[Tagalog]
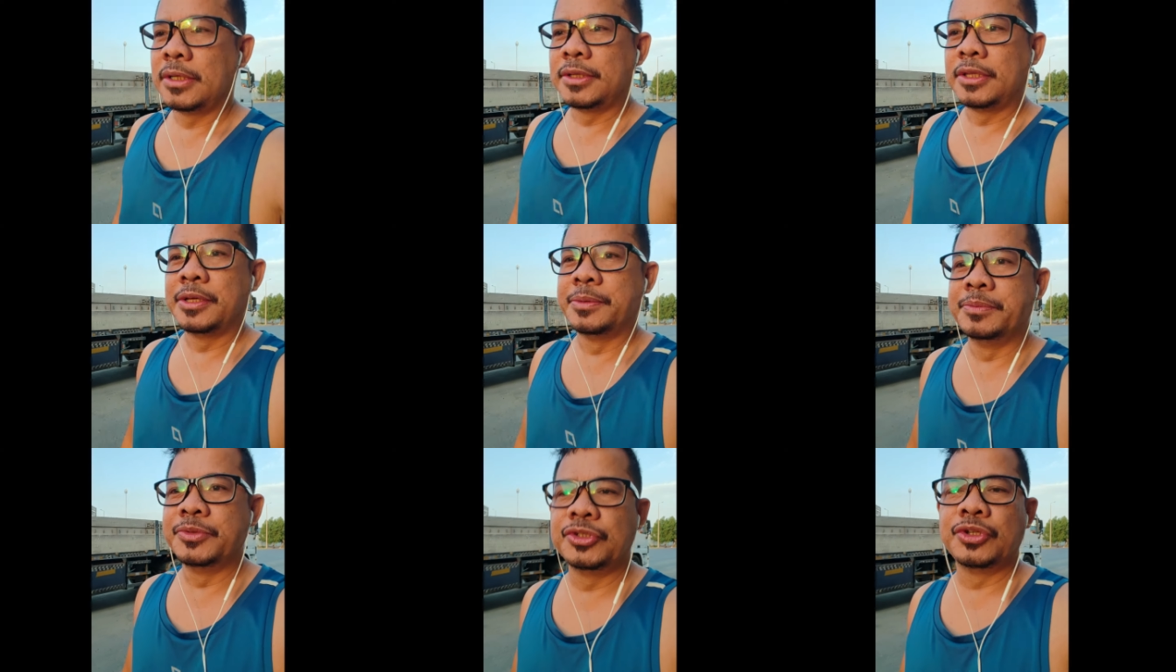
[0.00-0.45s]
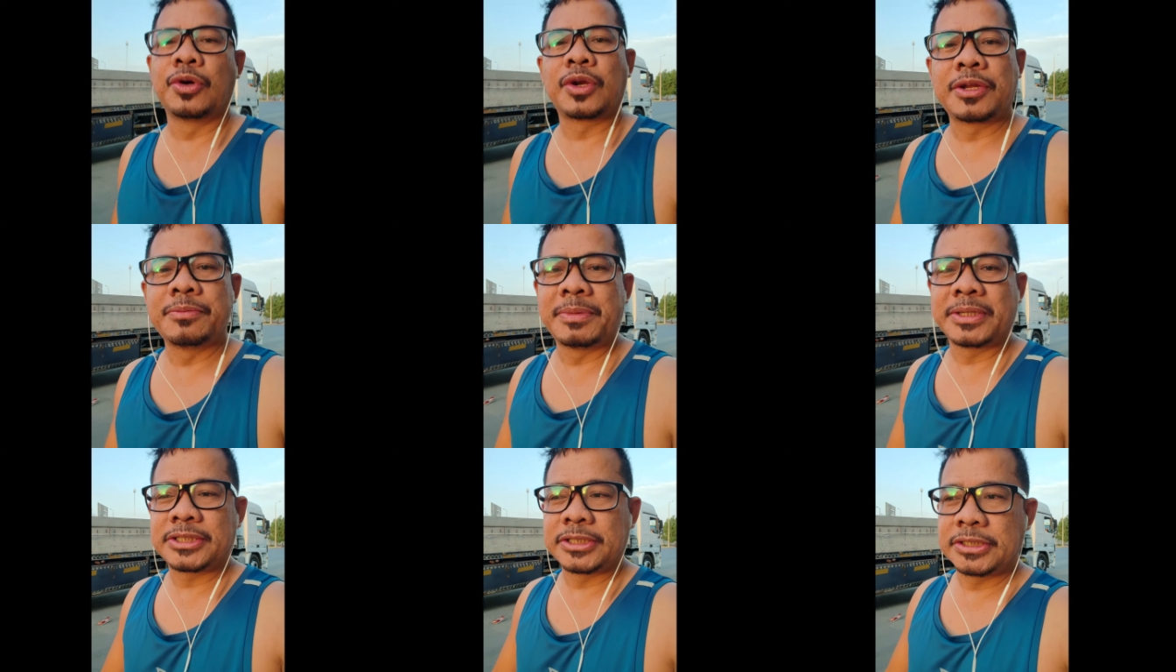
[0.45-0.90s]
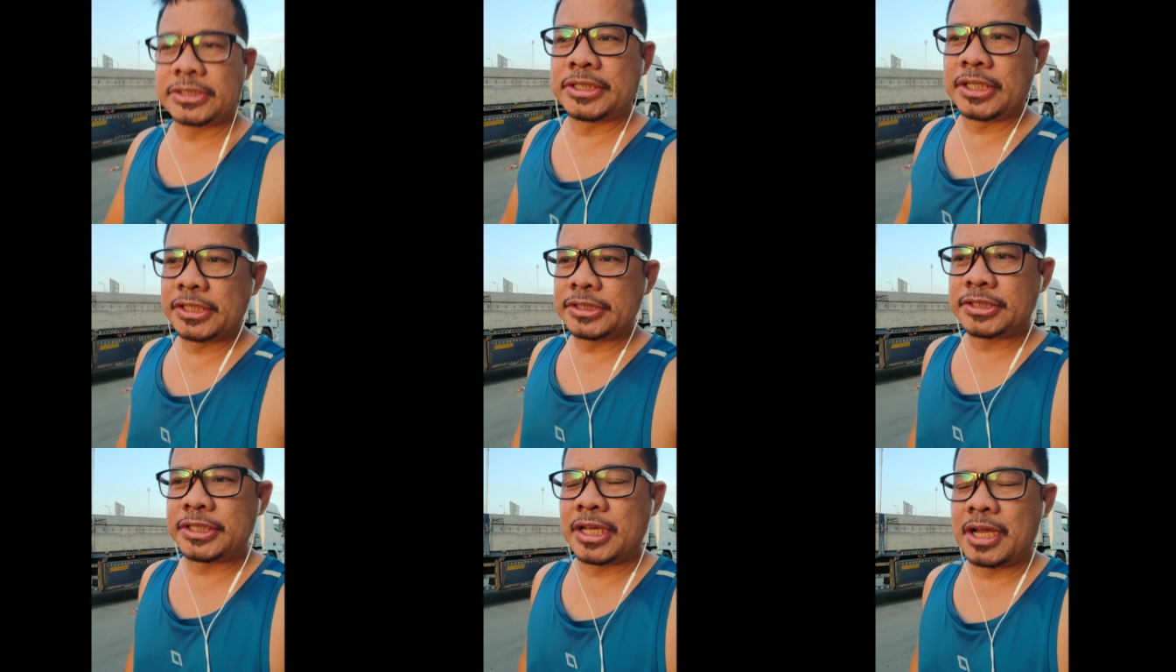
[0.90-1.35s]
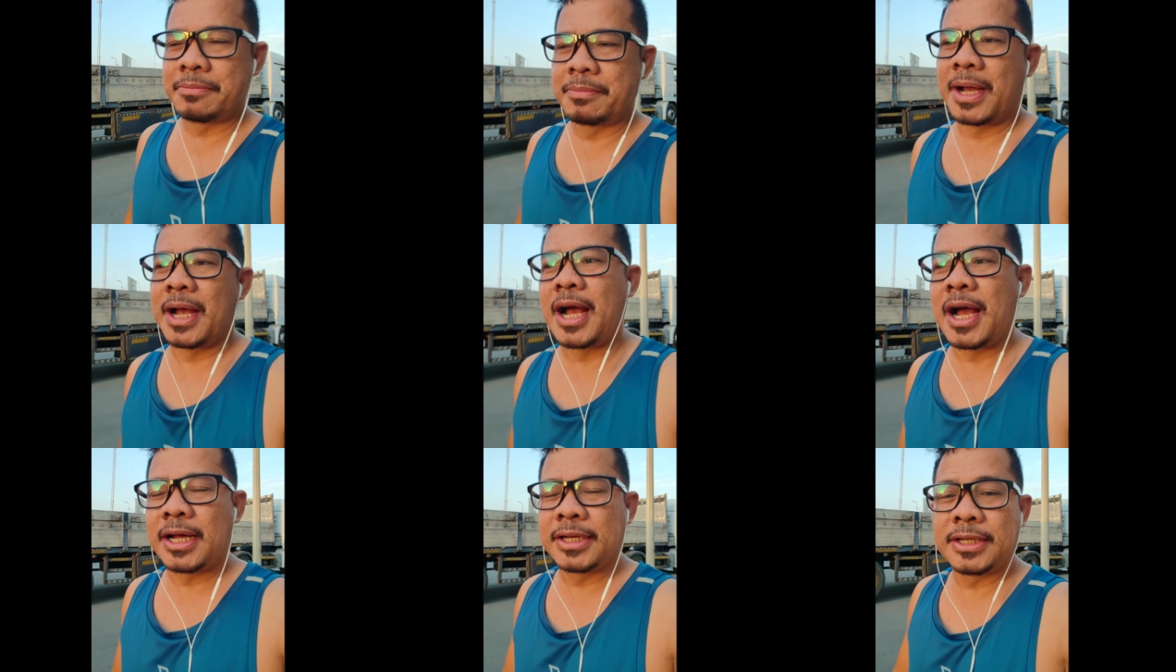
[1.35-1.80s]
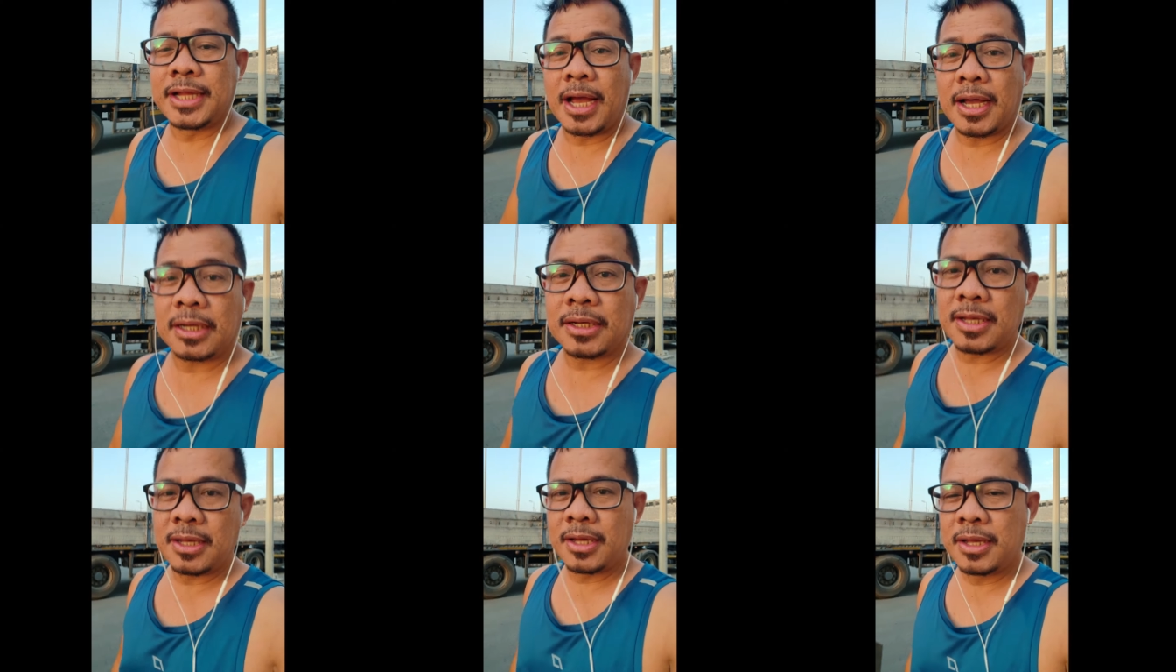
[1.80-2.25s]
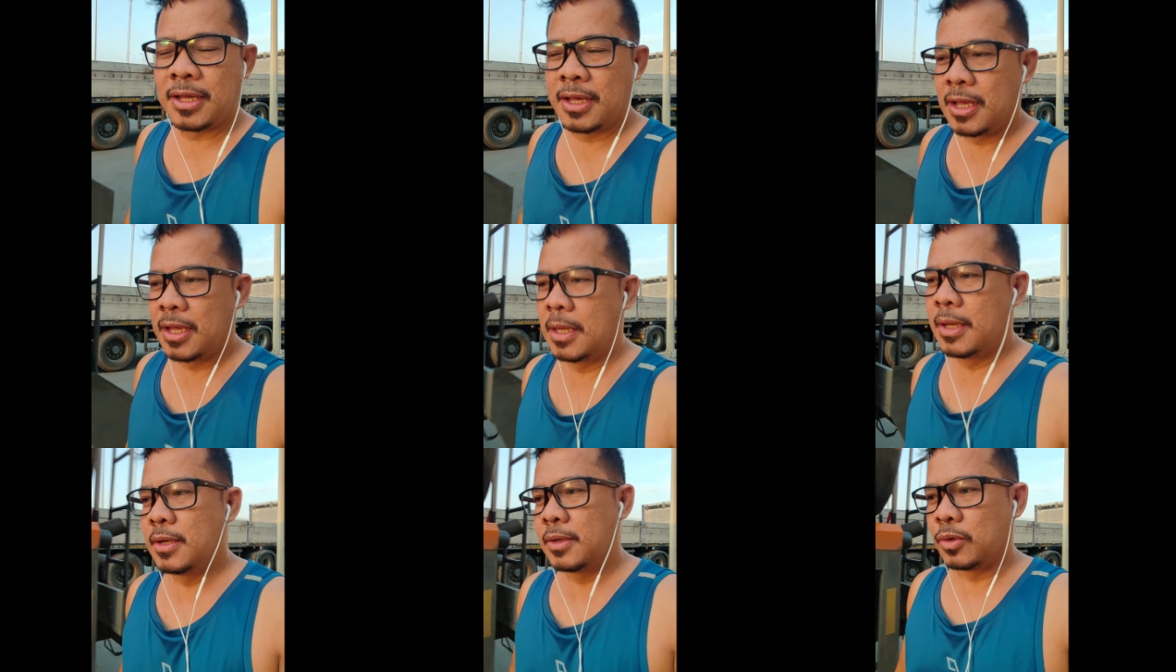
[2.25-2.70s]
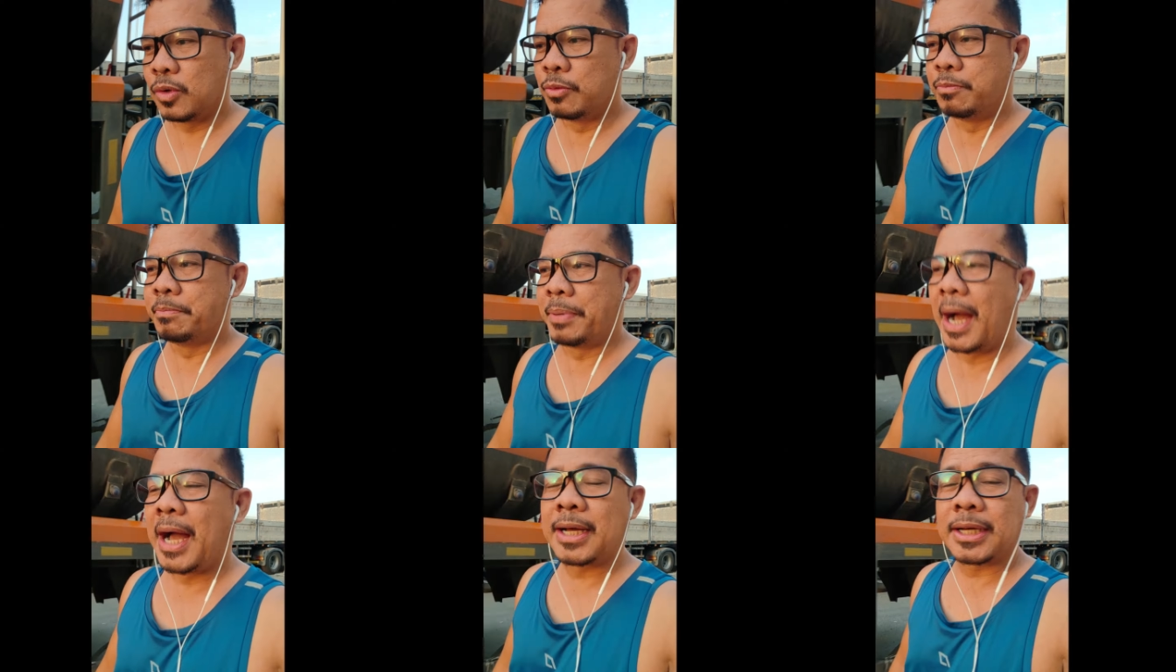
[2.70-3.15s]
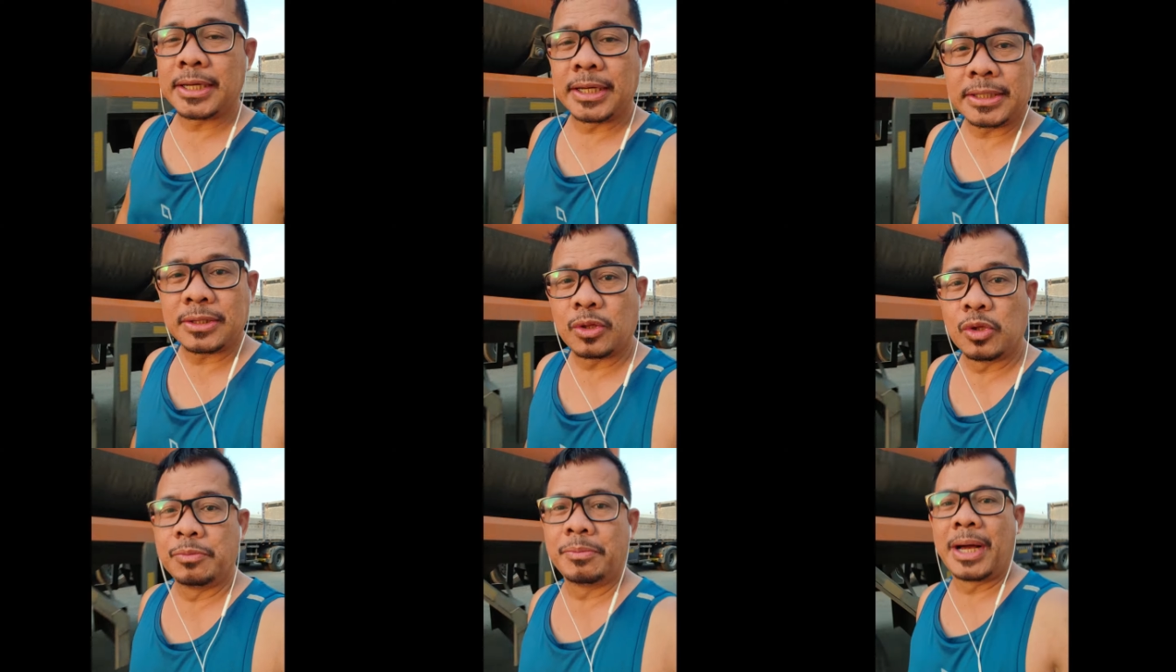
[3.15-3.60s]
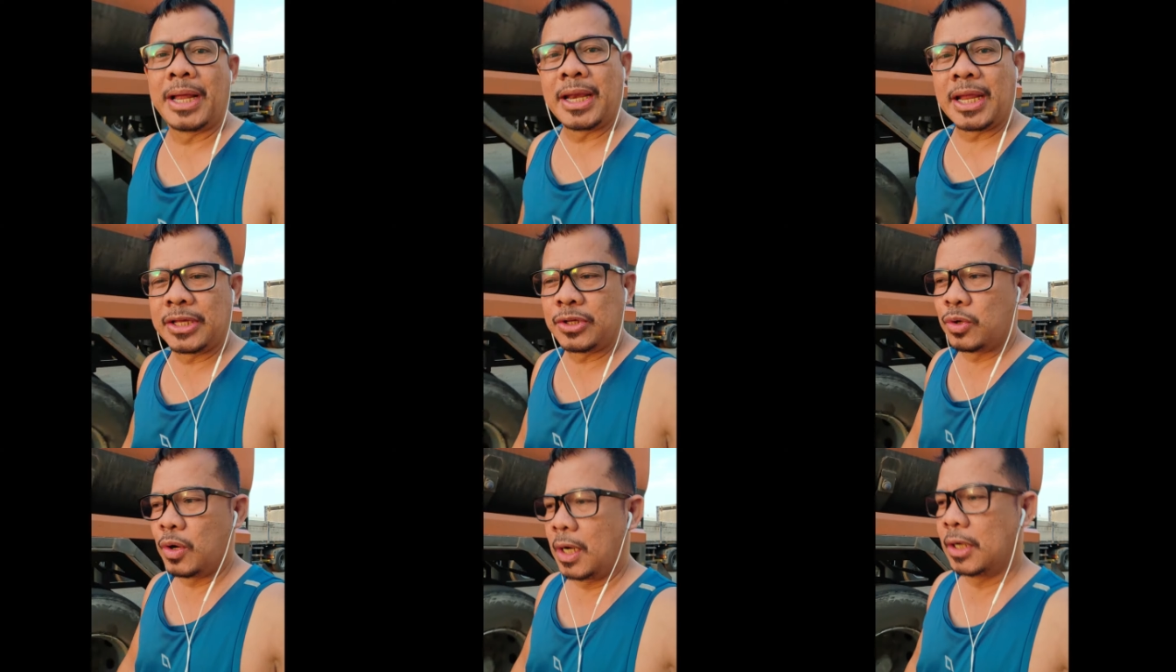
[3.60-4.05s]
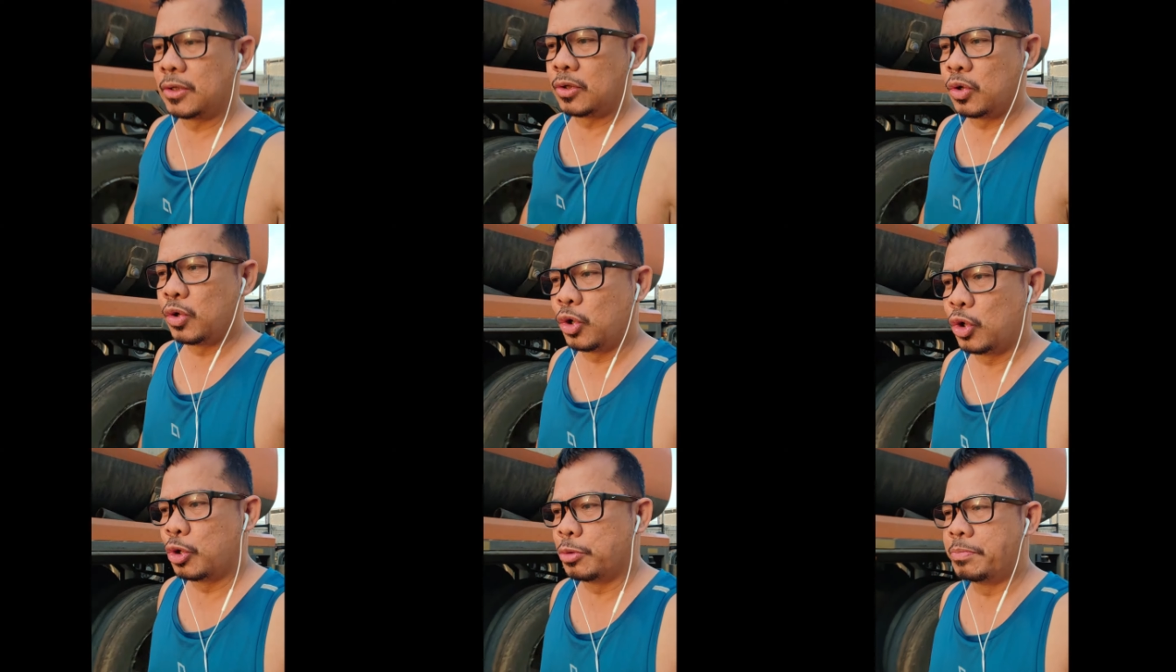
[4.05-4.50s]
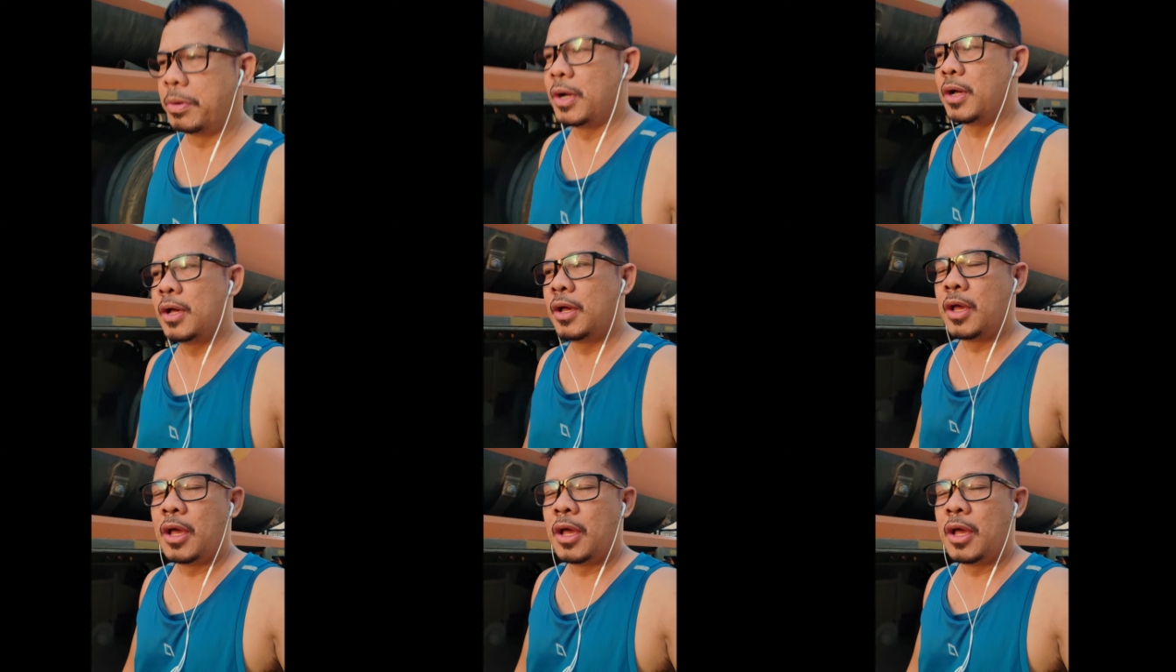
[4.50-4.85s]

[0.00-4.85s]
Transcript: Hindi nyo rin masisisi ang mga anak kung bakit lumalayo ang loob,